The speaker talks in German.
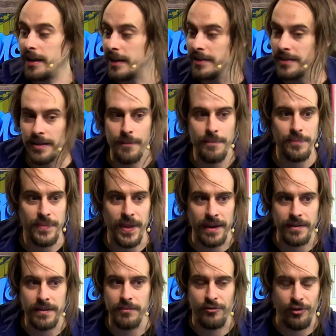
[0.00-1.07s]
dann, ähm,
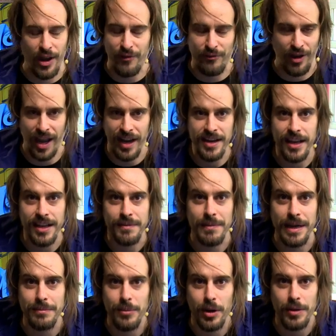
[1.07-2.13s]
dann ver verändere ich
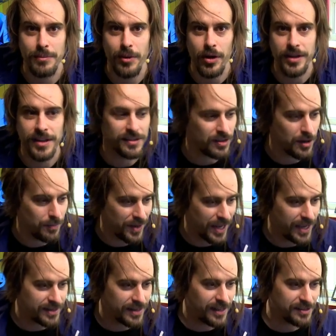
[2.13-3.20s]
meinen Moin Moin jetzt
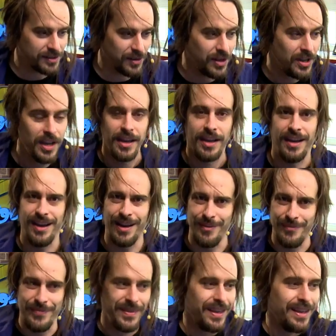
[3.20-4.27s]
komplett. Also,
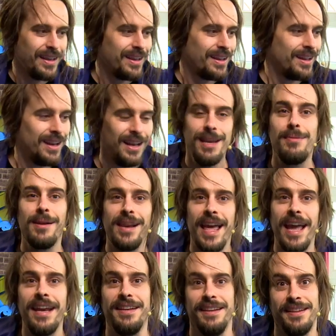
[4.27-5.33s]
ähm, liebe
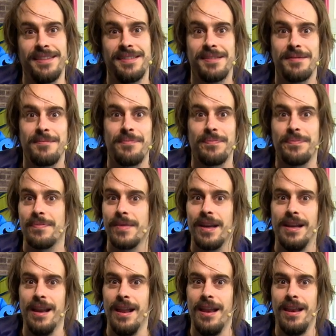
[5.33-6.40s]
Ladies,
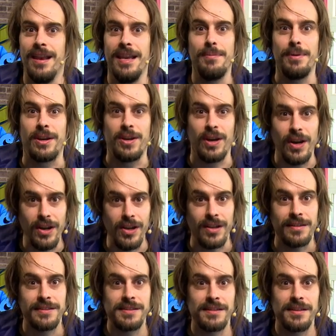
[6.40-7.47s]
liebe
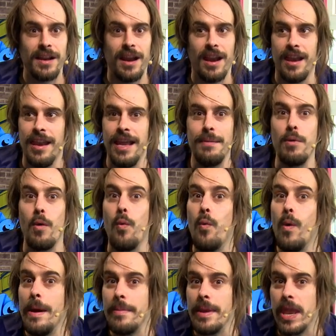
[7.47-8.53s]
Girls, liebe
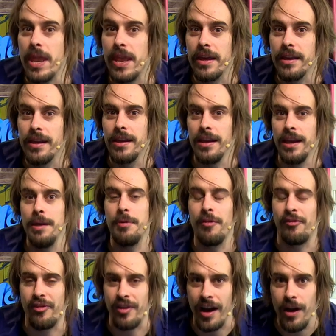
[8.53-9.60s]
Women, liebe
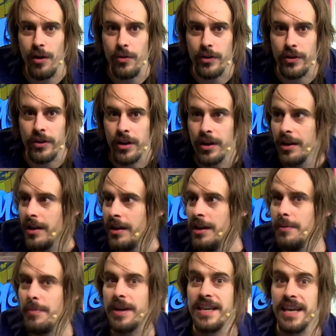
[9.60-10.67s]
Frauen,
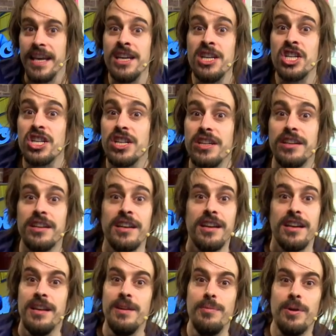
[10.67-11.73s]
liebe Geschen,
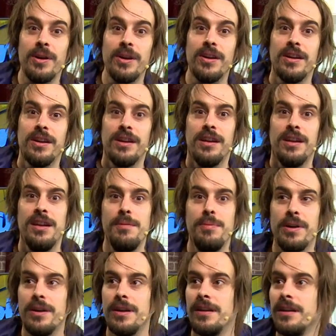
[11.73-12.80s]
liebe,
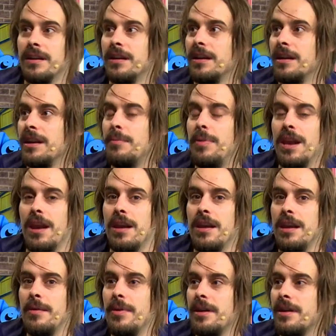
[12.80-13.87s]
liebe, liebe,
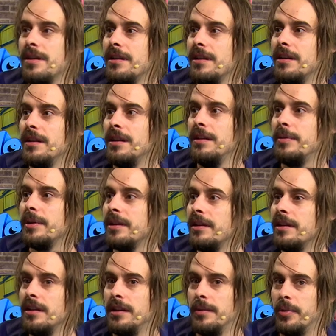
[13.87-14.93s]
liebe, liebe,
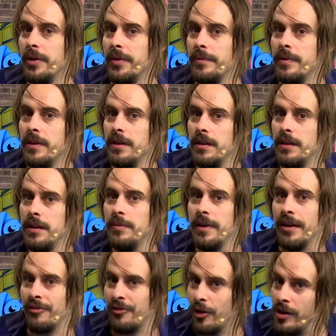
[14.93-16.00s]
liebe, liebe
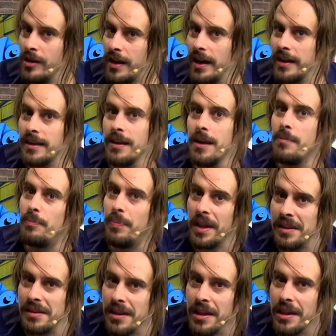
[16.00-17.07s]
erfolgreiche
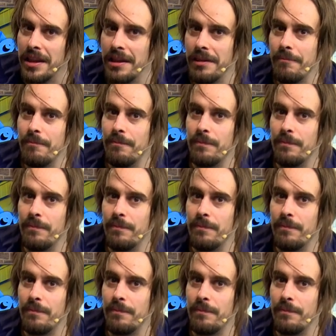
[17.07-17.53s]
Business-